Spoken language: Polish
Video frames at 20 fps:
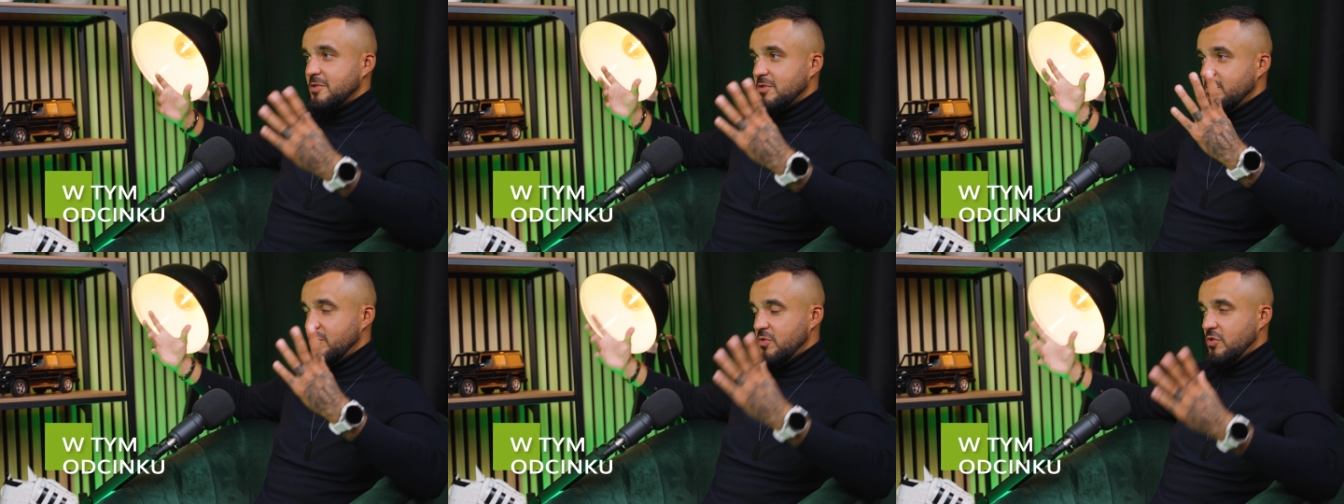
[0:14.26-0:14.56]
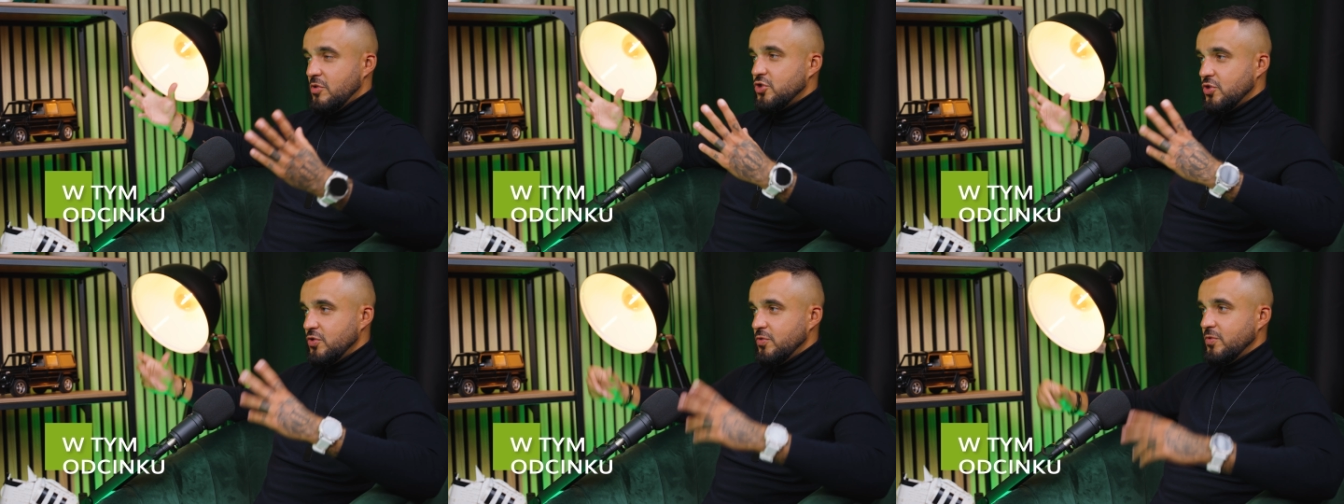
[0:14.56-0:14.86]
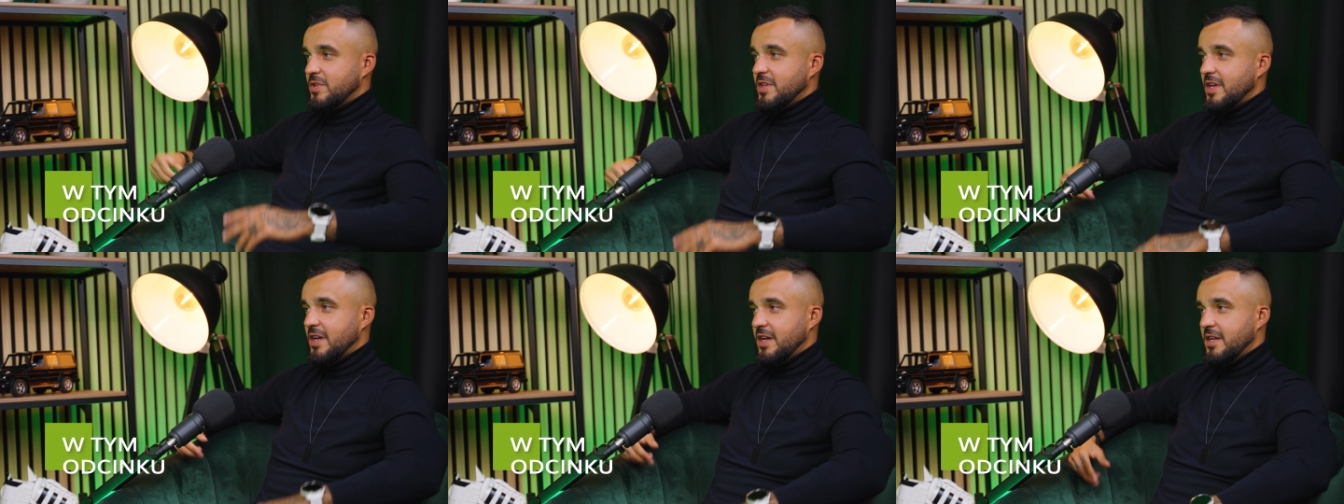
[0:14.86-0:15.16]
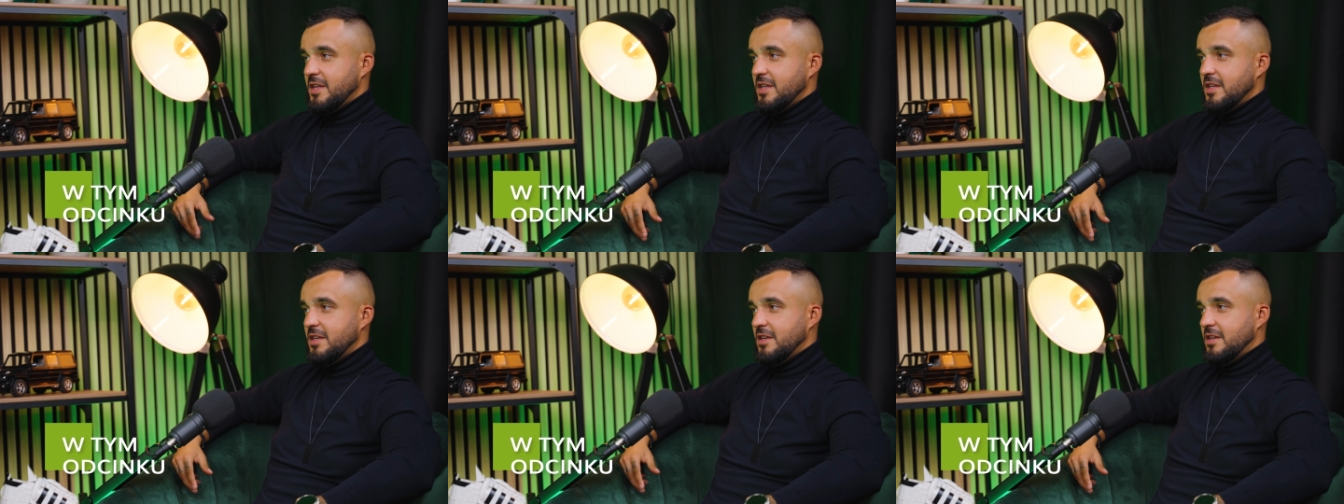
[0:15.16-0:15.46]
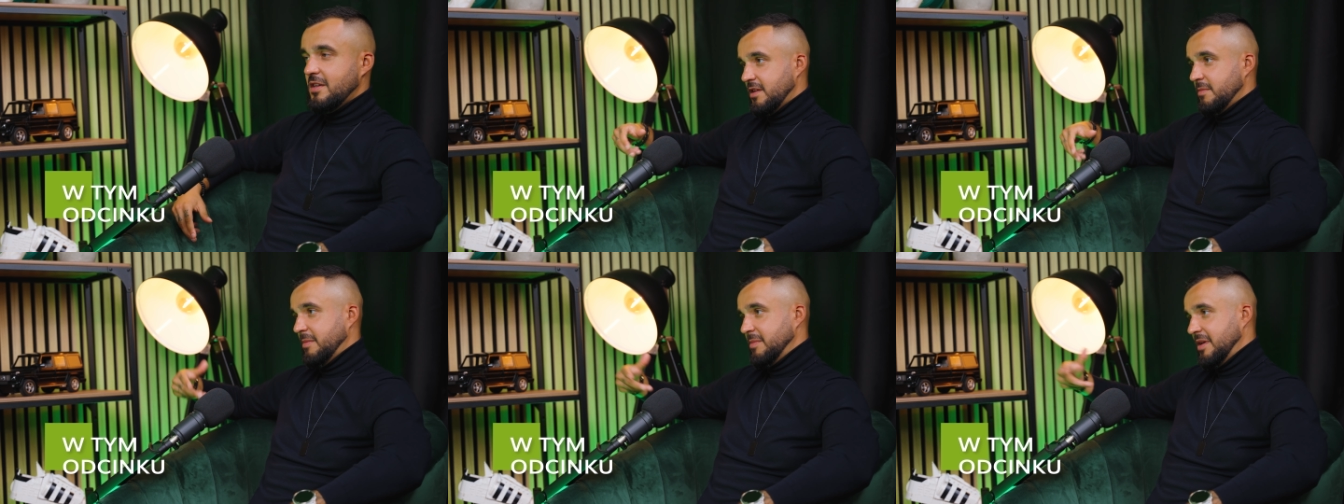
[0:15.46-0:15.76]
To po prostu było żółte
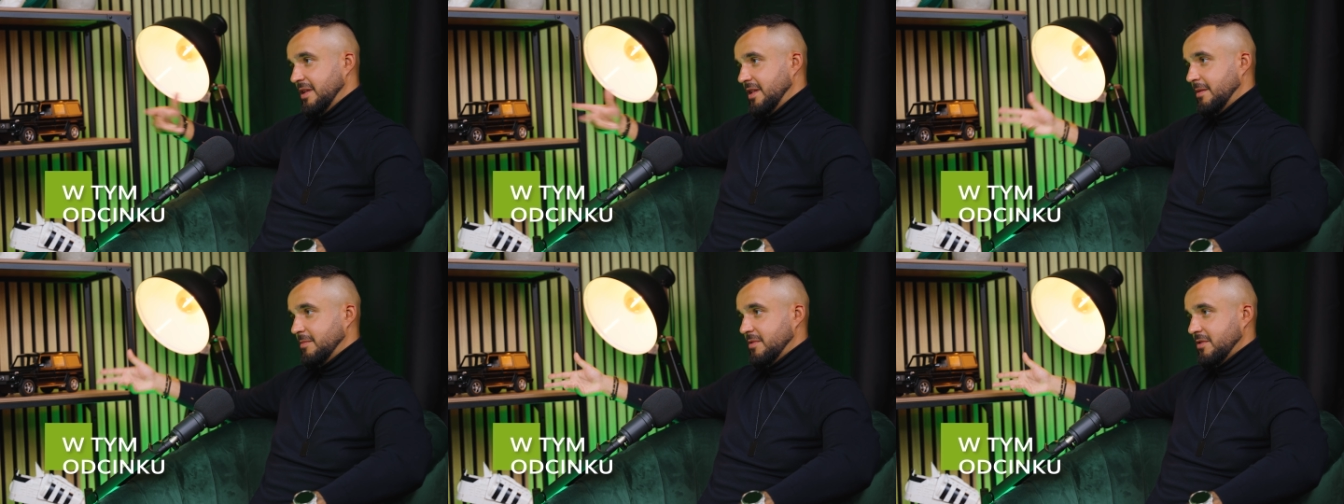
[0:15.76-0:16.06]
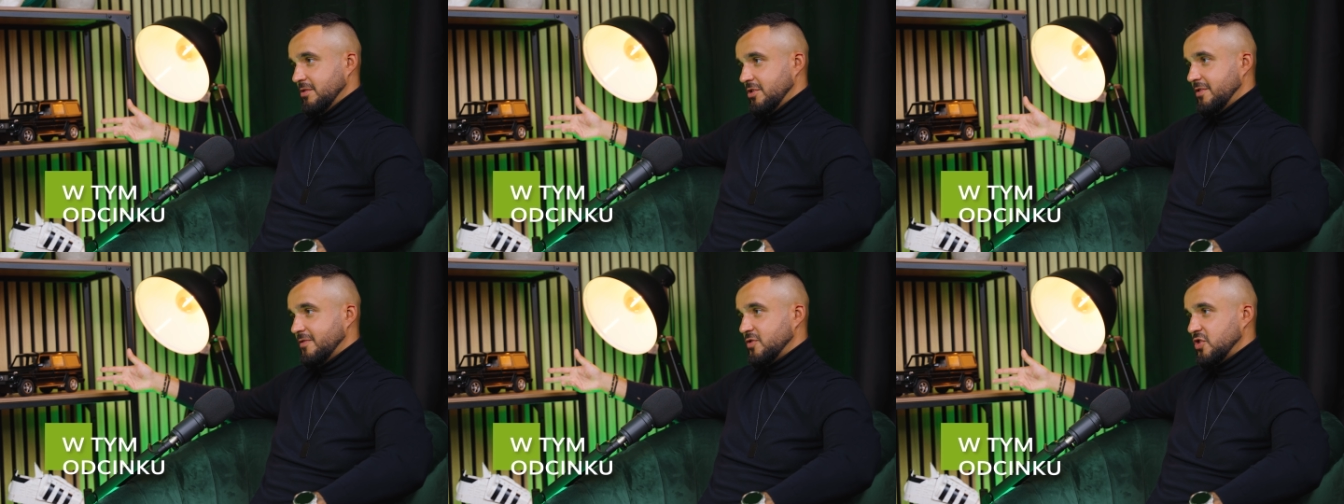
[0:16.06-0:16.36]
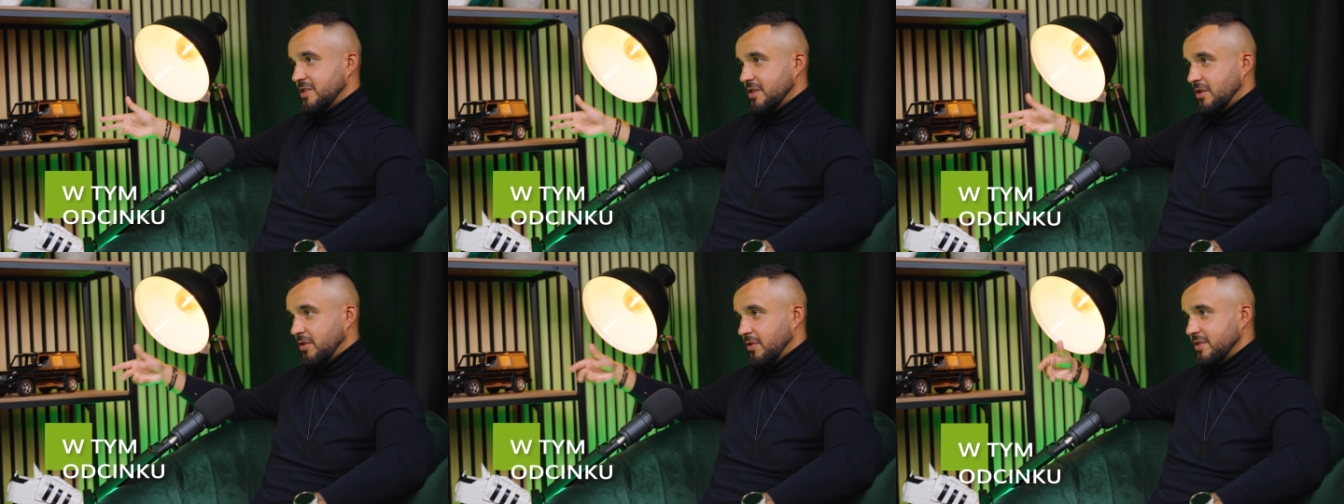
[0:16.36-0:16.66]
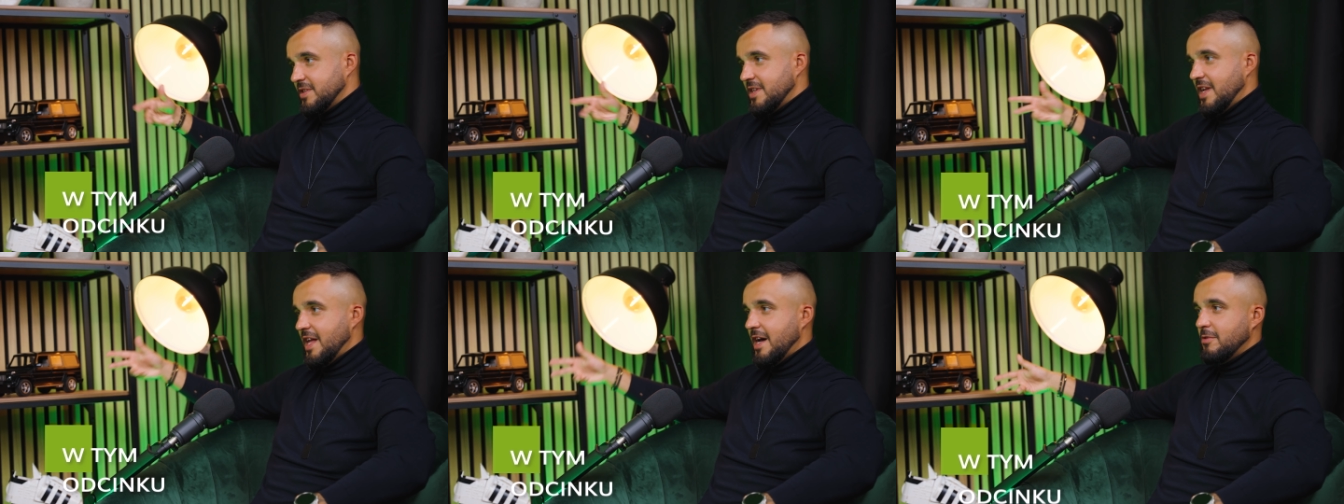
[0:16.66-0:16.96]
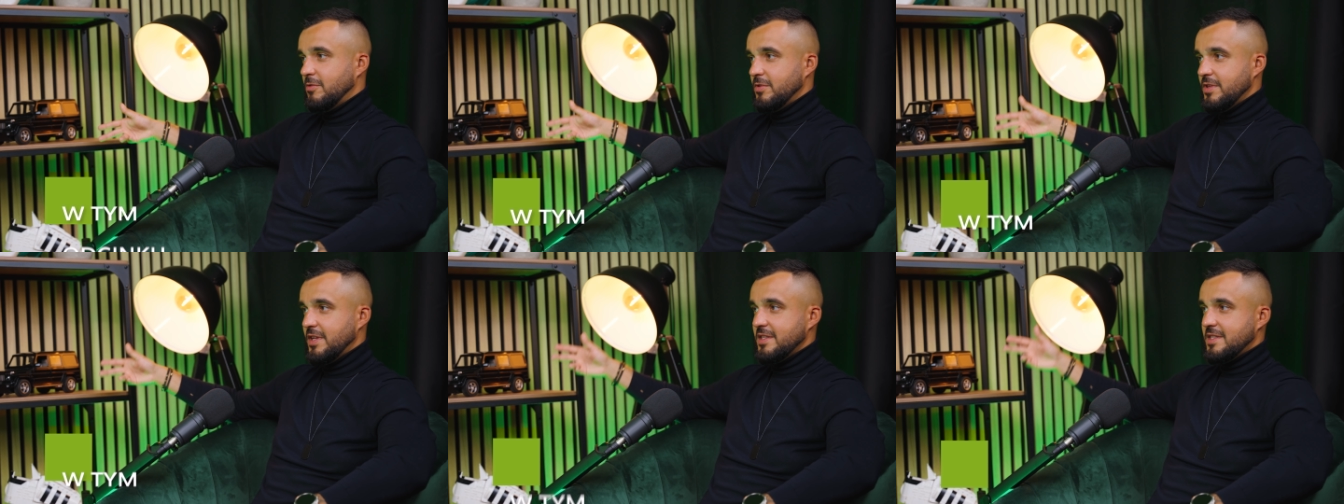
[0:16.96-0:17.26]
i wtedy pamiętam, to się wszystko
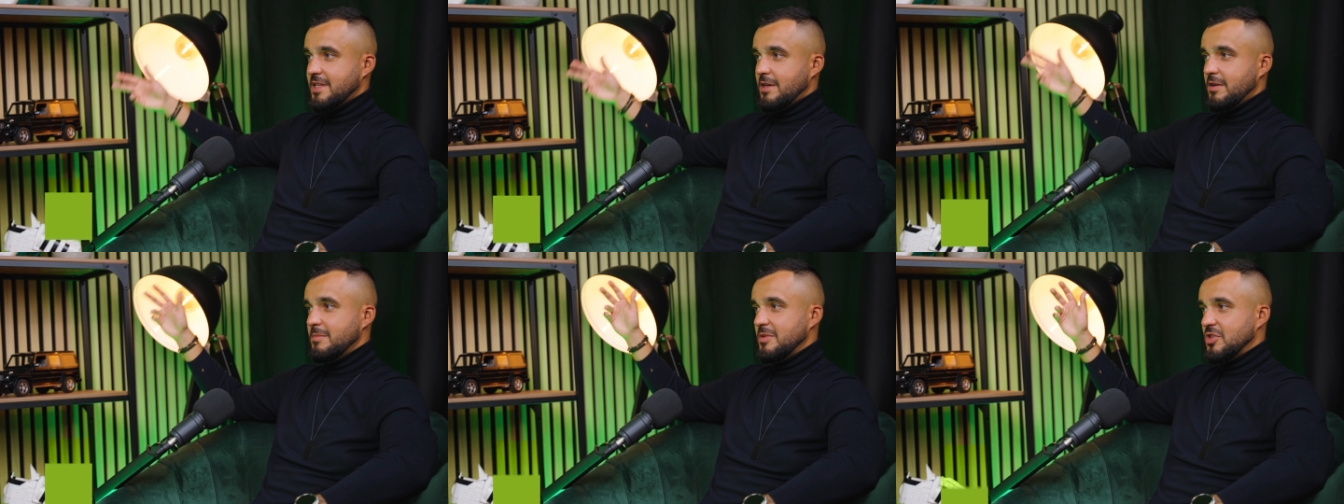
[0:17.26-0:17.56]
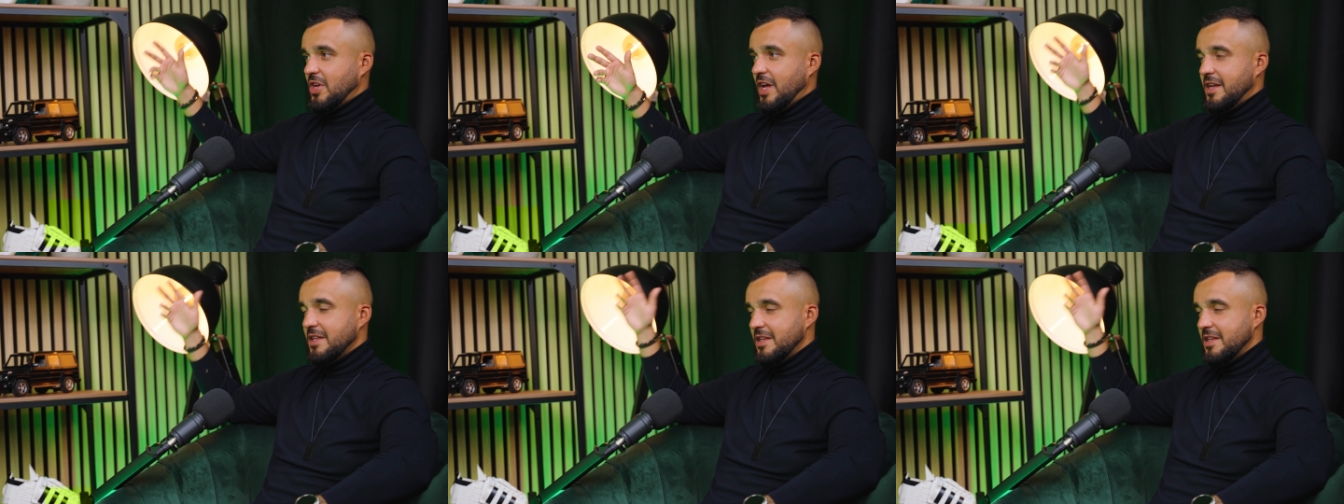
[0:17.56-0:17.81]
rozlało na całe